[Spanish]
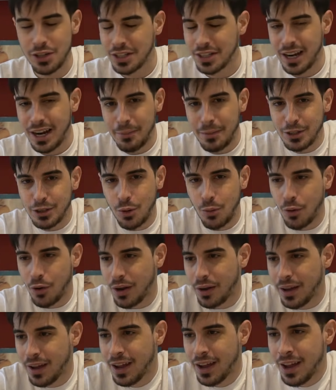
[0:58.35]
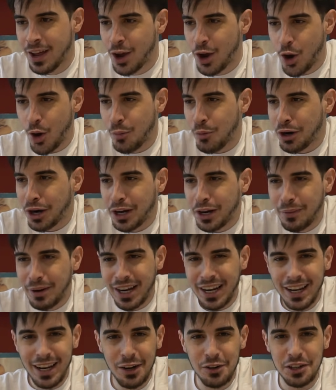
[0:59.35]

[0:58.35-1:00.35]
este era más como que como que no me creía